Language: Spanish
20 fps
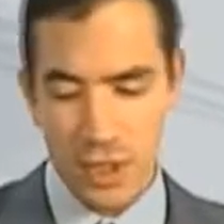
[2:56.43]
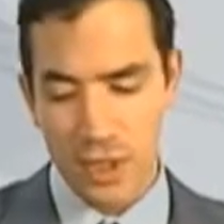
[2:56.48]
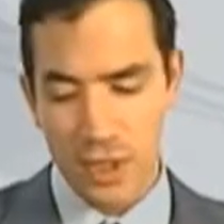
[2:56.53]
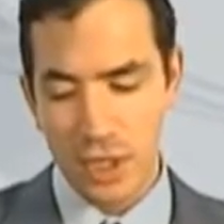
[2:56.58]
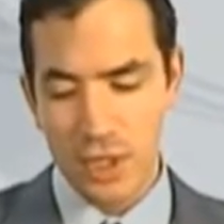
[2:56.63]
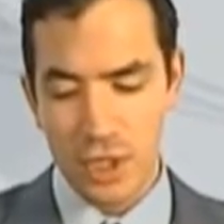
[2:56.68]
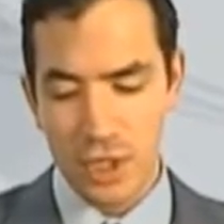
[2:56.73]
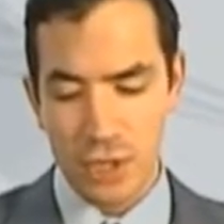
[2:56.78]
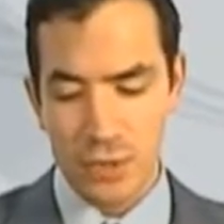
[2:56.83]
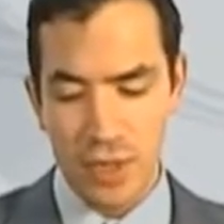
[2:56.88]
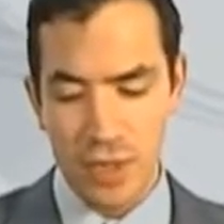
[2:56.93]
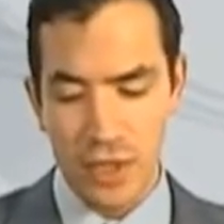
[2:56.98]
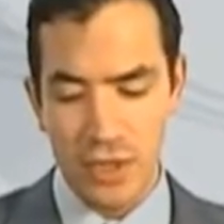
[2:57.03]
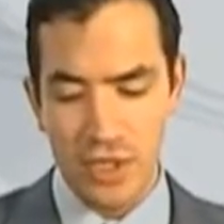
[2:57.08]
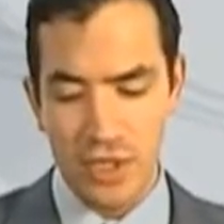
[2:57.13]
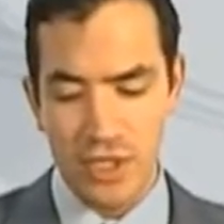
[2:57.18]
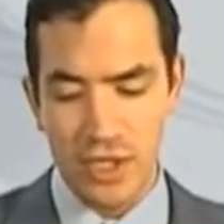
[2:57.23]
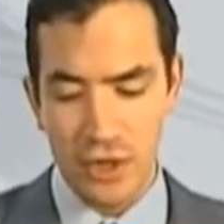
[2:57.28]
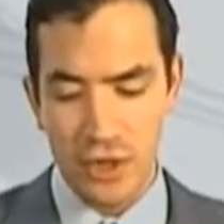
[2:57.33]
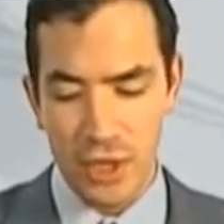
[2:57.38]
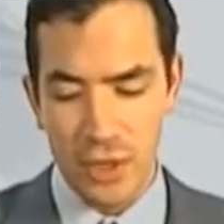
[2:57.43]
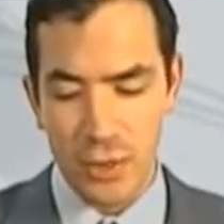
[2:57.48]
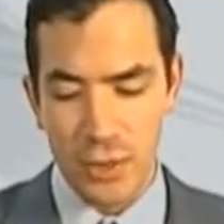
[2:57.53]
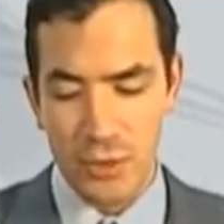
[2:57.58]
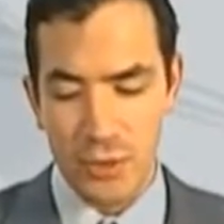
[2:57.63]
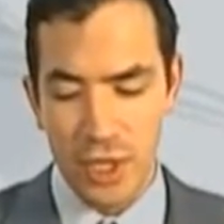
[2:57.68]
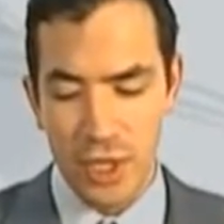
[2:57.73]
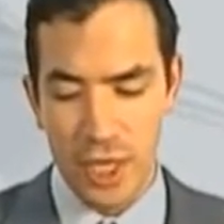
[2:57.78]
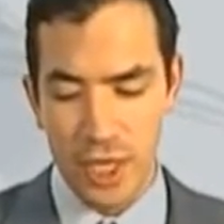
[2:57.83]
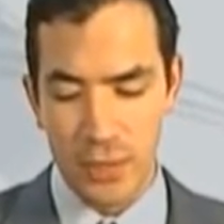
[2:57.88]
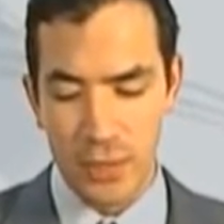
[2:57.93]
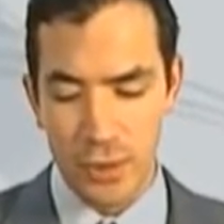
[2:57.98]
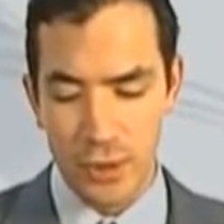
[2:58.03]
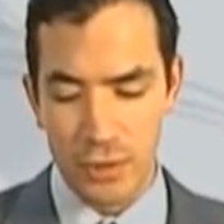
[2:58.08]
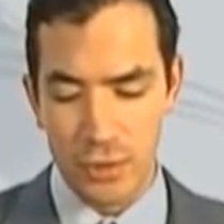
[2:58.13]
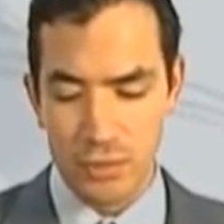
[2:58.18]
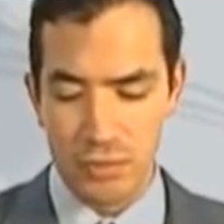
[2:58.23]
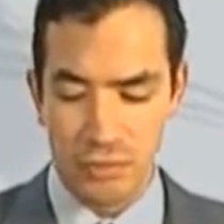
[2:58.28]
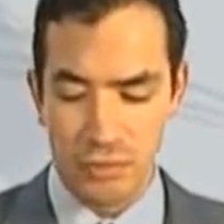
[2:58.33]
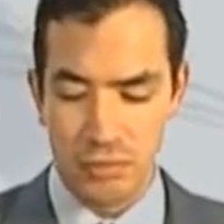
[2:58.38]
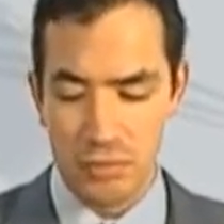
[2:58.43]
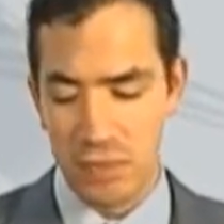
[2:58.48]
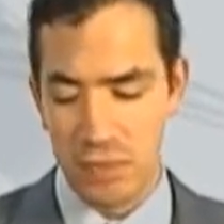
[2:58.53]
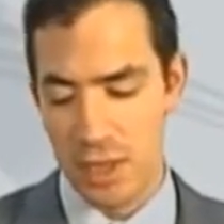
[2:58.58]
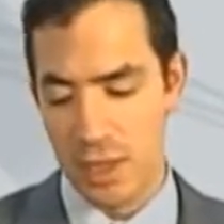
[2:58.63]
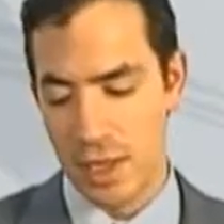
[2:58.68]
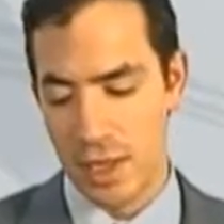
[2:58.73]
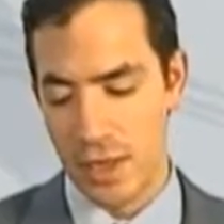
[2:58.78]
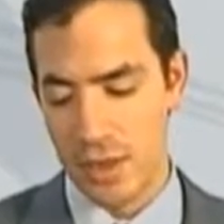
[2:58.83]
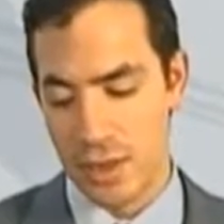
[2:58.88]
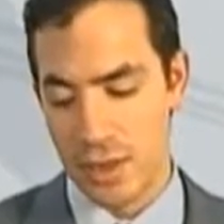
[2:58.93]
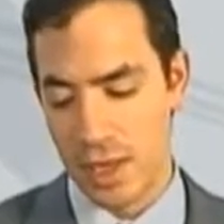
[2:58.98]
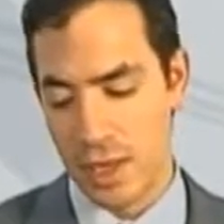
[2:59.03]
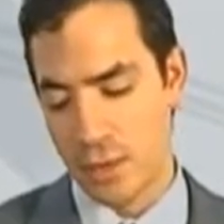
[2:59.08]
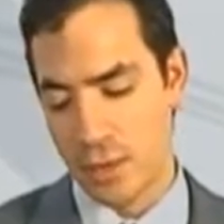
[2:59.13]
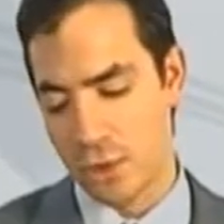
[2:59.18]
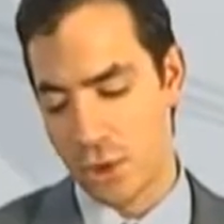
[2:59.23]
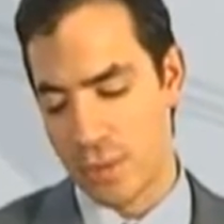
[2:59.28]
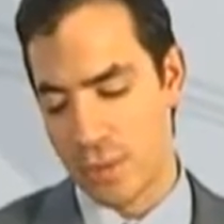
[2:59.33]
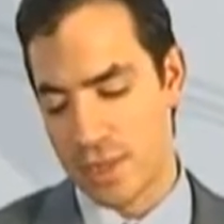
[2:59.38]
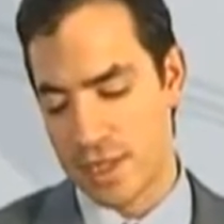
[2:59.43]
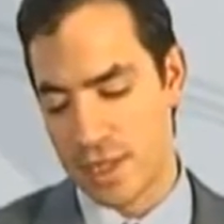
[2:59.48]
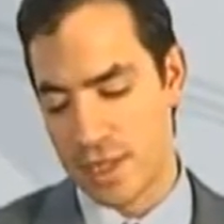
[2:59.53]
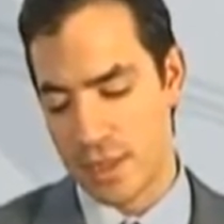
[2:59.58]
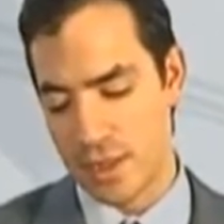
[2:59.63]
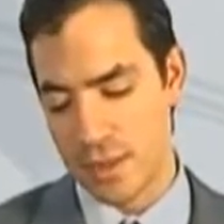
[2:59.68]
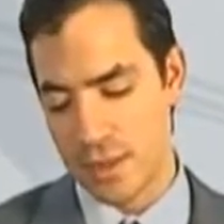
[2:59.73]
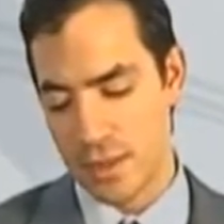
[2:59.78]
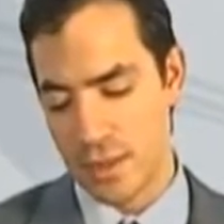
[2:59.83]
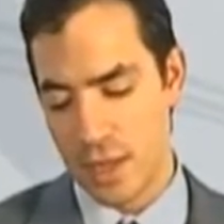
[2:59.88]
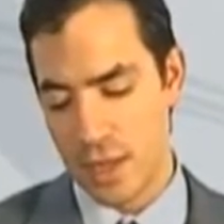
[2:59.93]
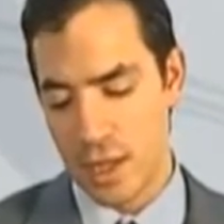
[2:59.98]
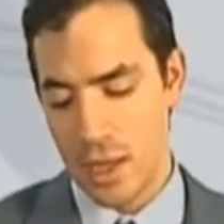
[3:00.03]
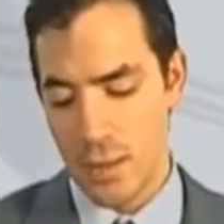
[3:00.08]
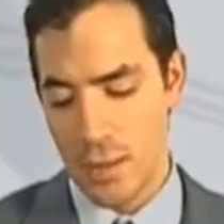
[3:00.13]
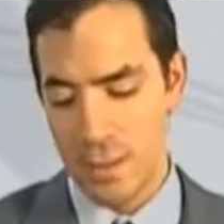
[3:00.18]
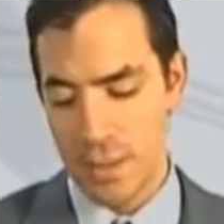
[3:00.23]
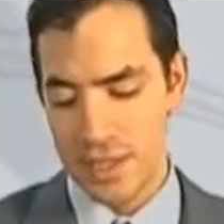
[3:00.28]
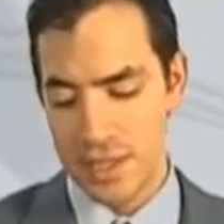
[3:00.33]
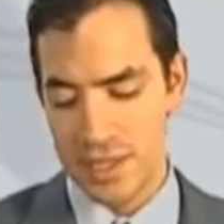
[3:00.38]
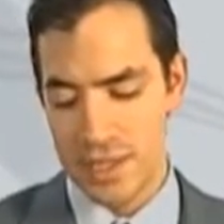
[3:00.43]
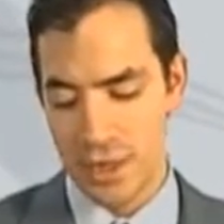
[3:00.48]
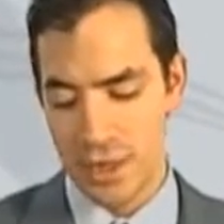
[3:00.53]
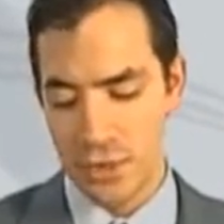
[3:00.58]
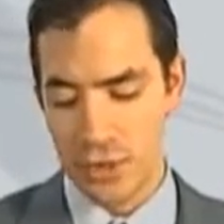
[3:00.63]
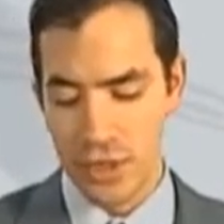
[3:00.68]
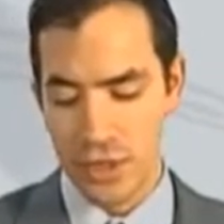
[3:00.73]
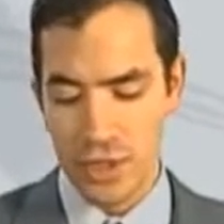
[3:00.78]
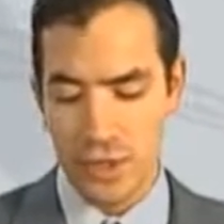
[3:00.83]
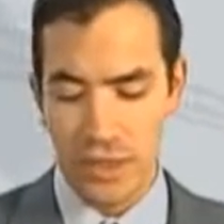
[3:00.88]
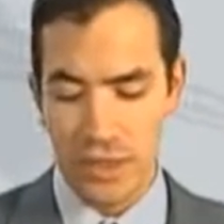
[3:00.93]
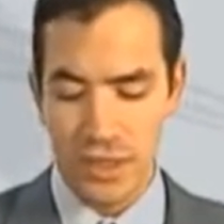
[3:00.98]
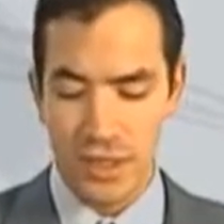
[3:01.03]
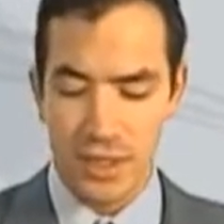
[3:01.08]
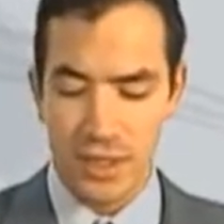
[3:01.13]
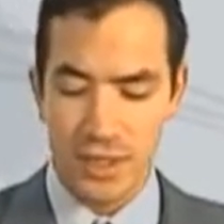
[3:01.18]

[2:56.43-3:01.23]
Si os parece, seleccionamos, por ejemplo, el, el autómata basado en DC,